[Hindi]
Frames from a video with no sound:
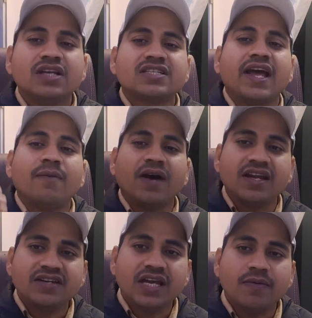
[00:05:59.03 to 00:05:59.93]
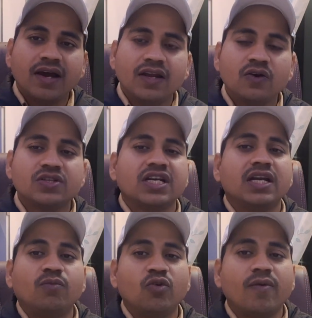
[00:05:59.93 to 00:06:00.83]
चाहे आप आईटीआई वाले हो चाहे
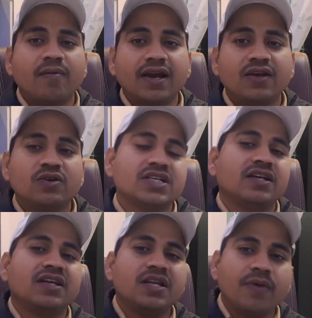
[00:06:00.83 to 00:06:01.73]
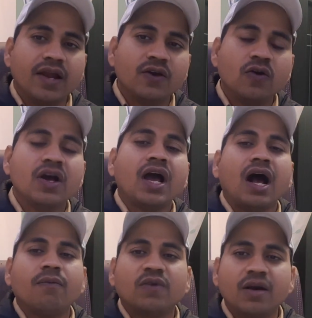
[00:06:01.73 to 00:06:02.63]
डिप्लोमा वाले हो चाहे डिग्री वाले हो आप